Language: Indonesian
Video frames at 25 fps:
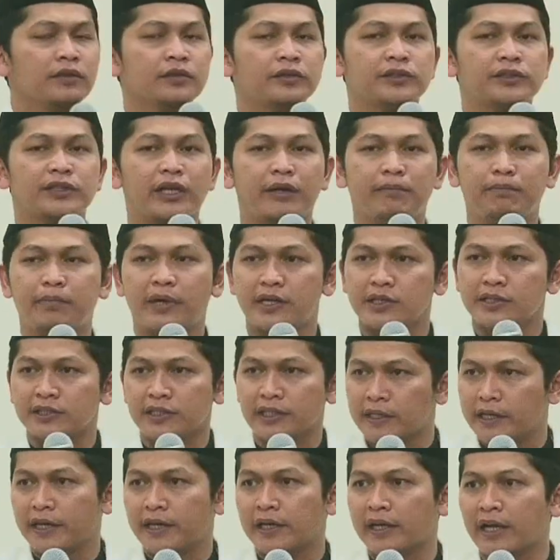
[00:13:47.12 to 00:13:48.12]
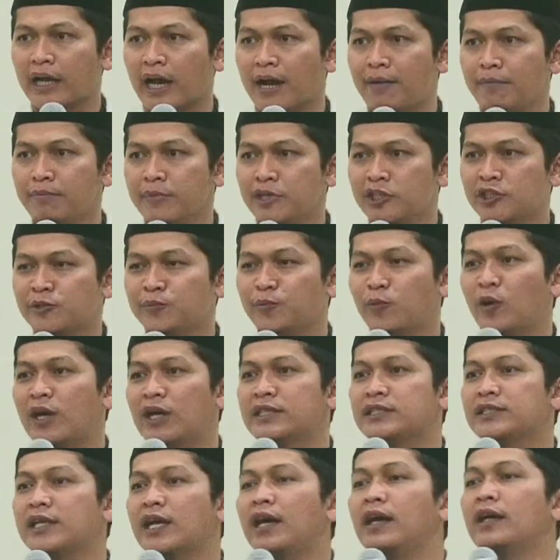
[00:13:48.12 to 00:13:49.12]
saban Senin Kamis
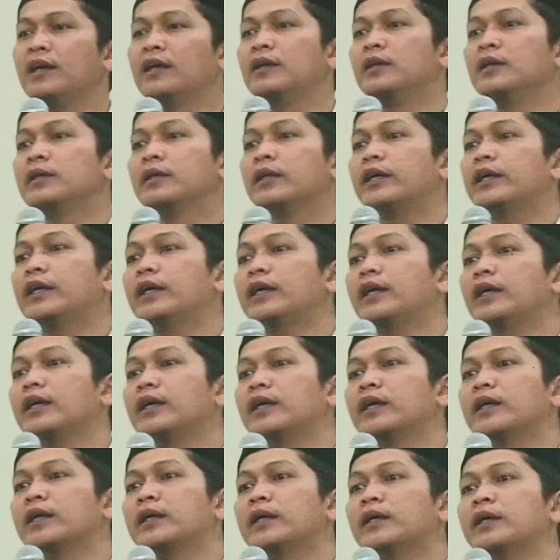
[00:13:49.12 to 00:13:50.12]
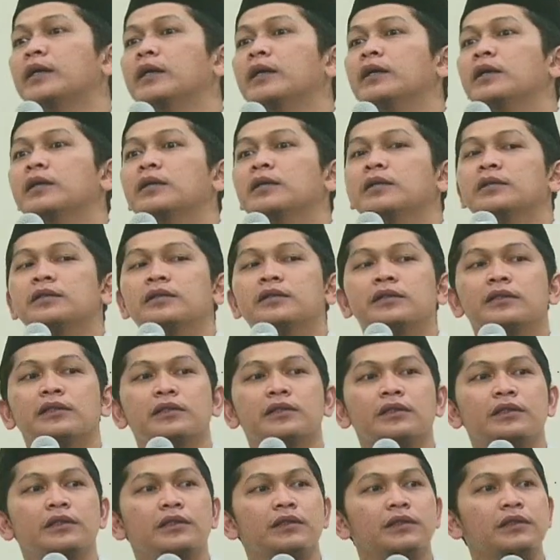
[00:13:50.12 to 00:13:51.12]
puasa eh
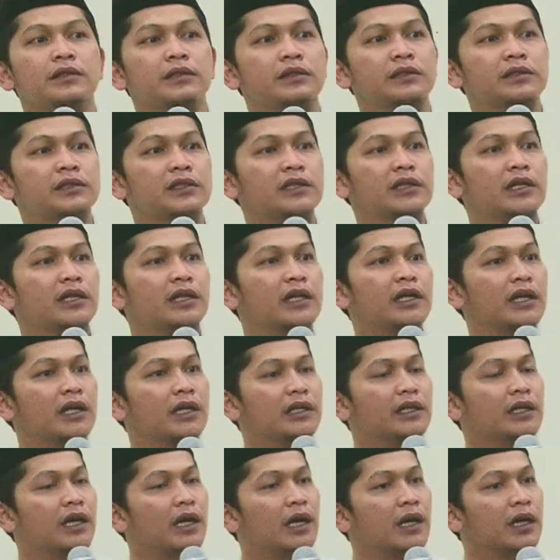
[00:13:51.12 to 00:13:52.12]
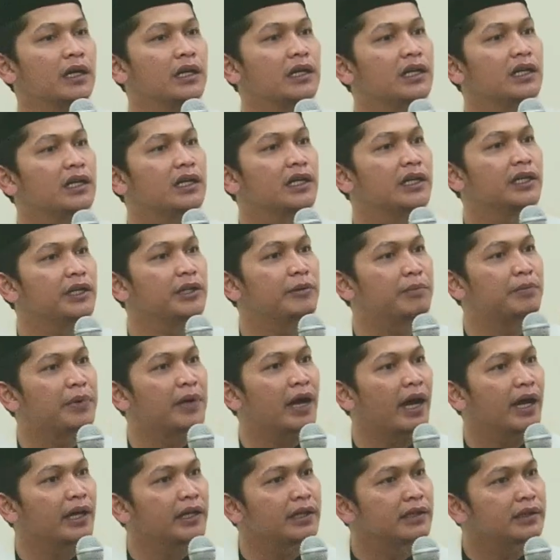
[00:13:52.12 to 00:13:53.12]
senangnya
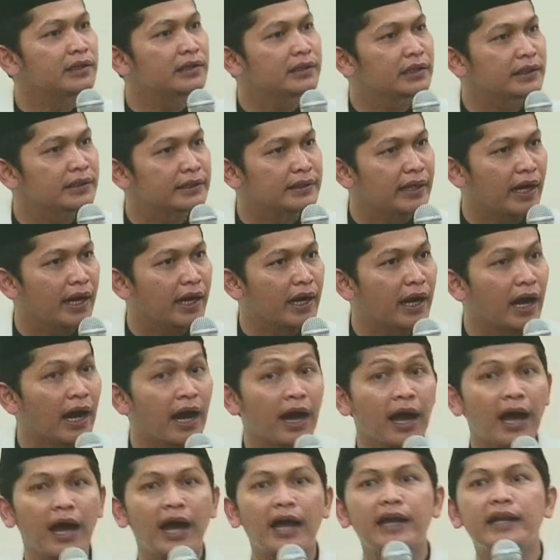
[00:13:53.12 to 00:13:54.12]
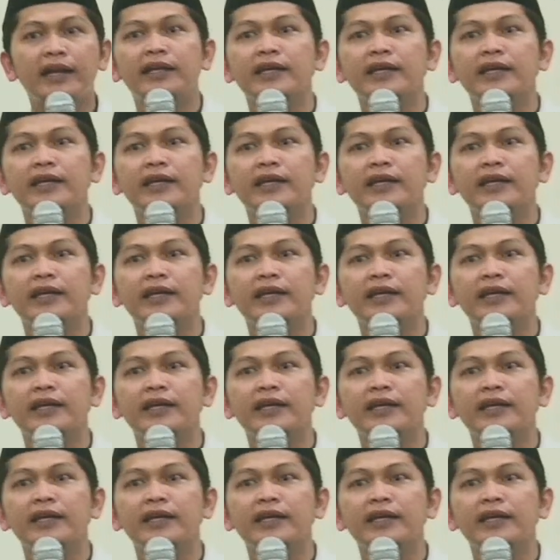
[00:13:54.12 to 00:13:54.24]
ngegibahin tetangga ada